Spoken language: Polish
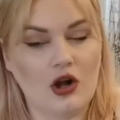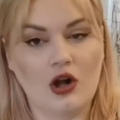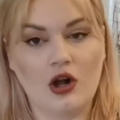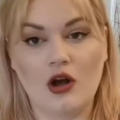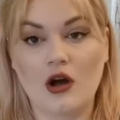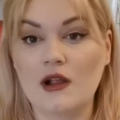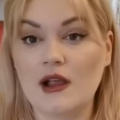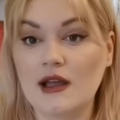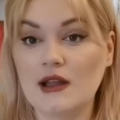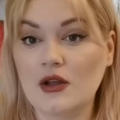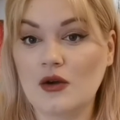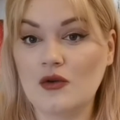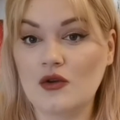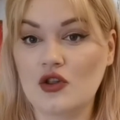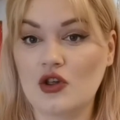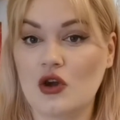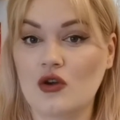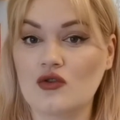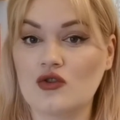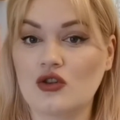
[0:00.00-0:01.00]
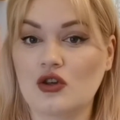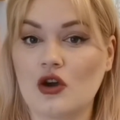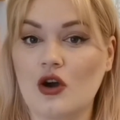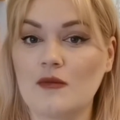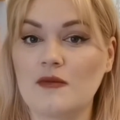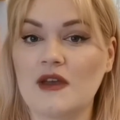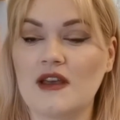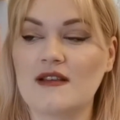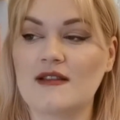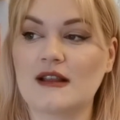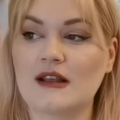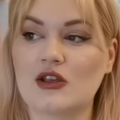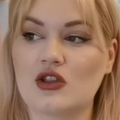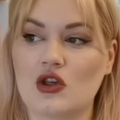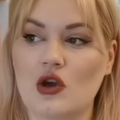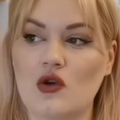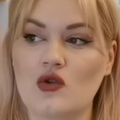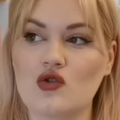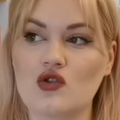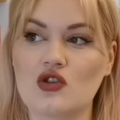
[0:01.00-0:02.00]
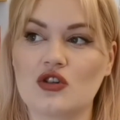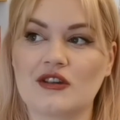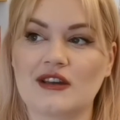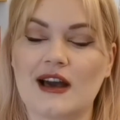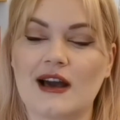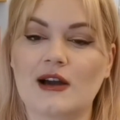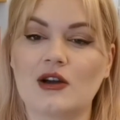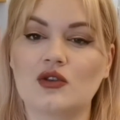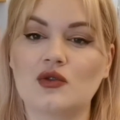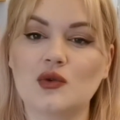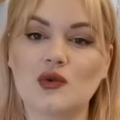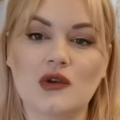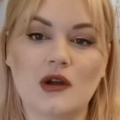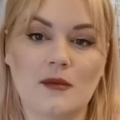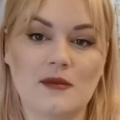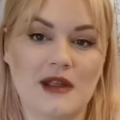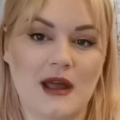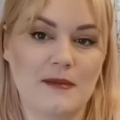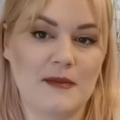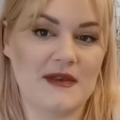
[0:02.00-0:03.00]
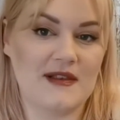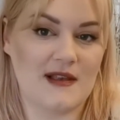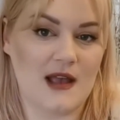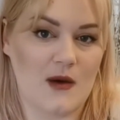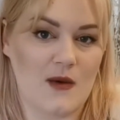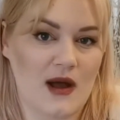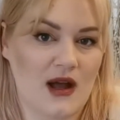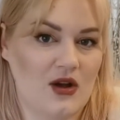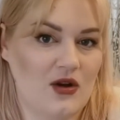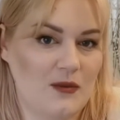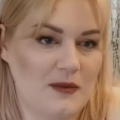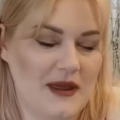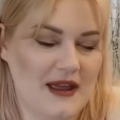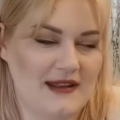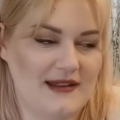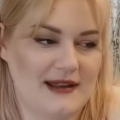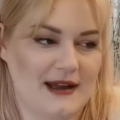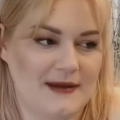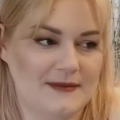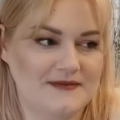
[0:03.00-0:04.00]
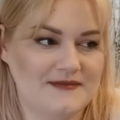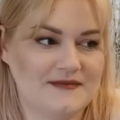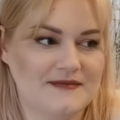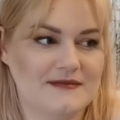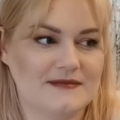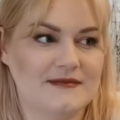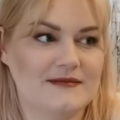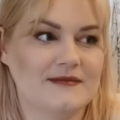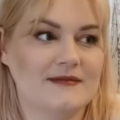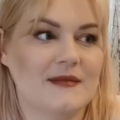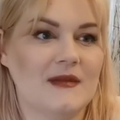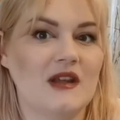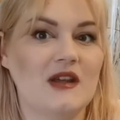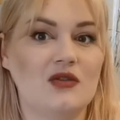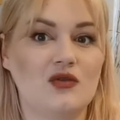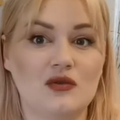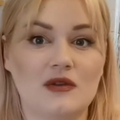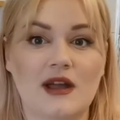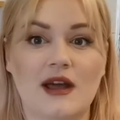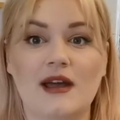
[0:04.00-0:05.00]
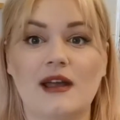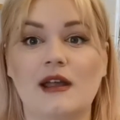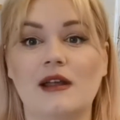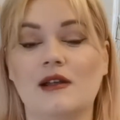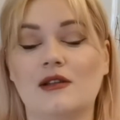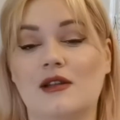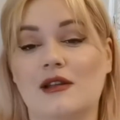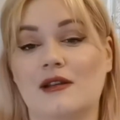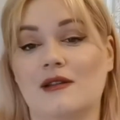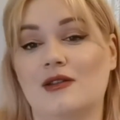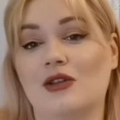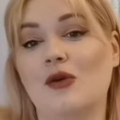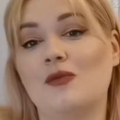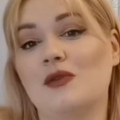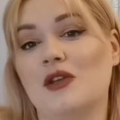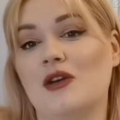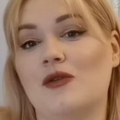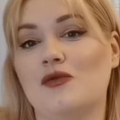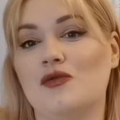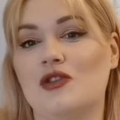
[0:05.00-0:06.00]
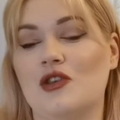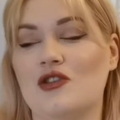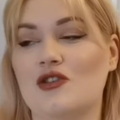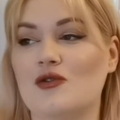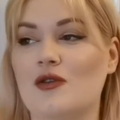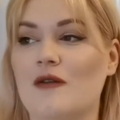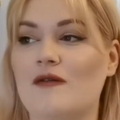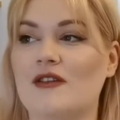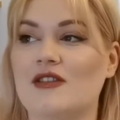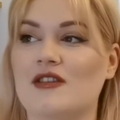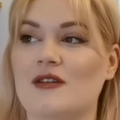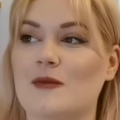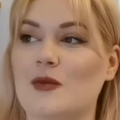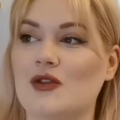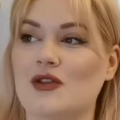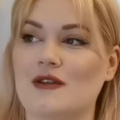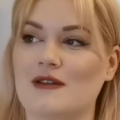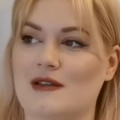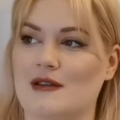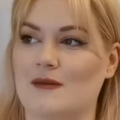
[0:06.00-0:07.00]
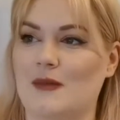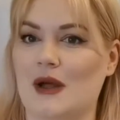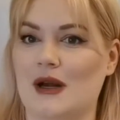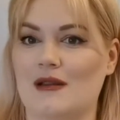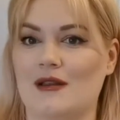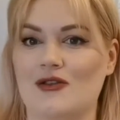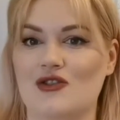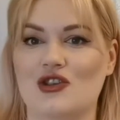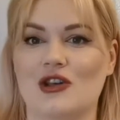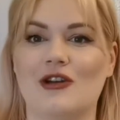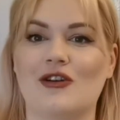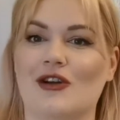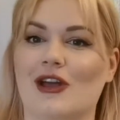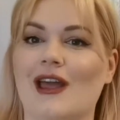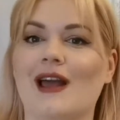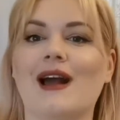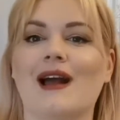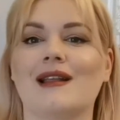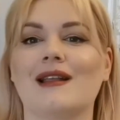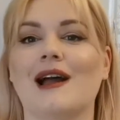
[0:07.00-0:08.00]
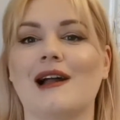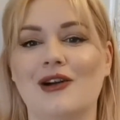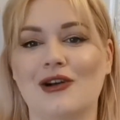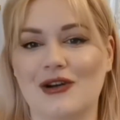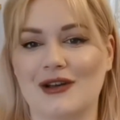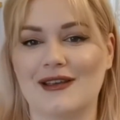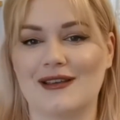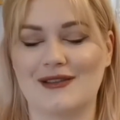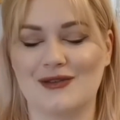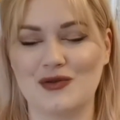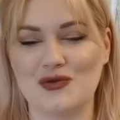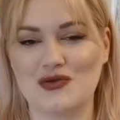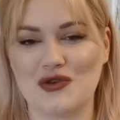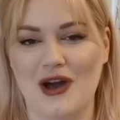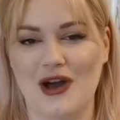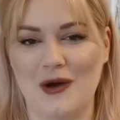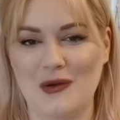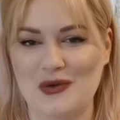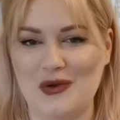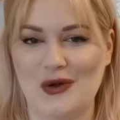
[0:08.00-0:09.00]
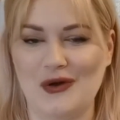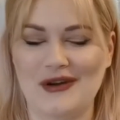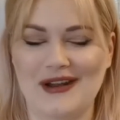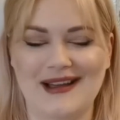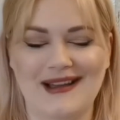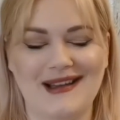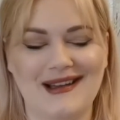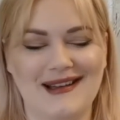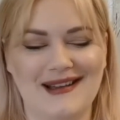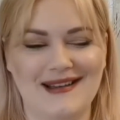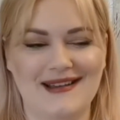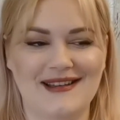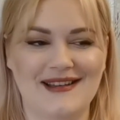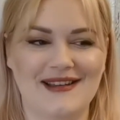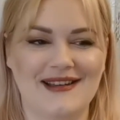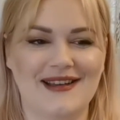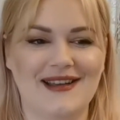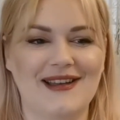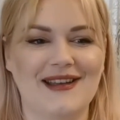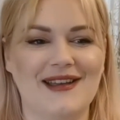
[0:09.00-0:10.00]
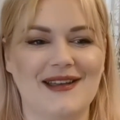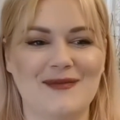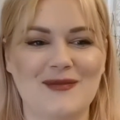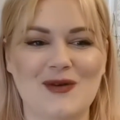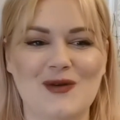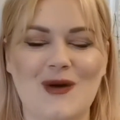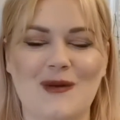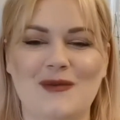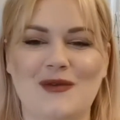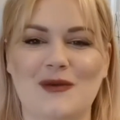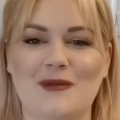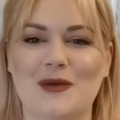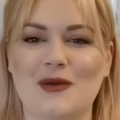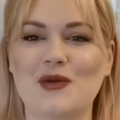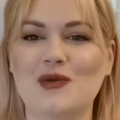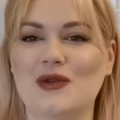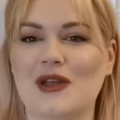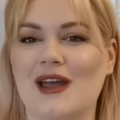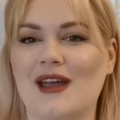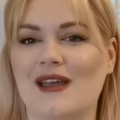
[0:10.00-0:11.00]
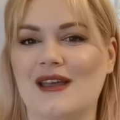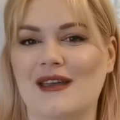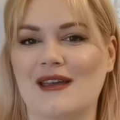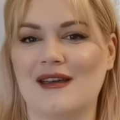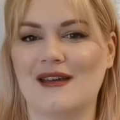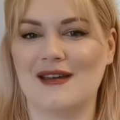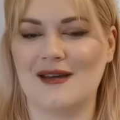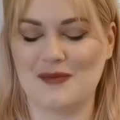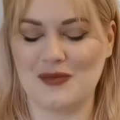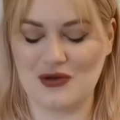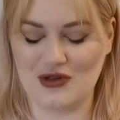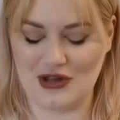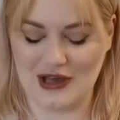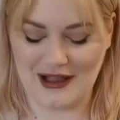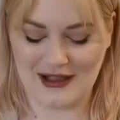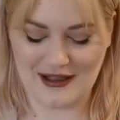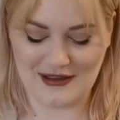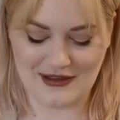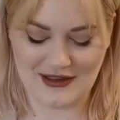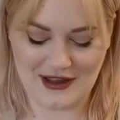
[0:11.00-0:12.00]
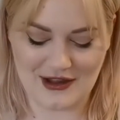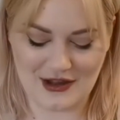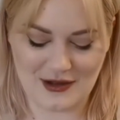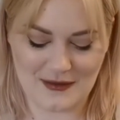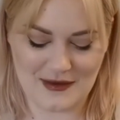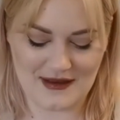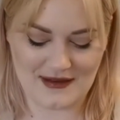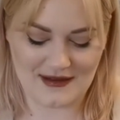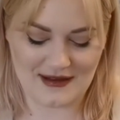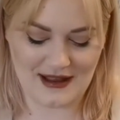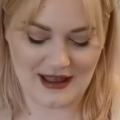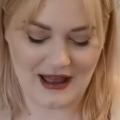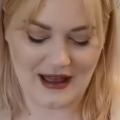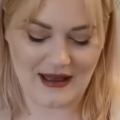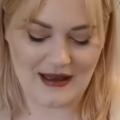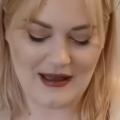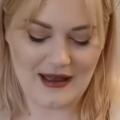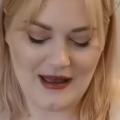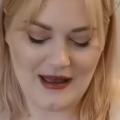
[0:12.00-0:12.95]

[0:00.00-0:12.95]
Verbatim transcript: Kolejną książką jest książka, którą napisała kobieta. I tutaj to mnie ucieszyło, wiecie, bo to jest bardzo szeroki katalog, jest dużo autorek e, i mogłam sobie tutaj e, poszaleć, natomiast ja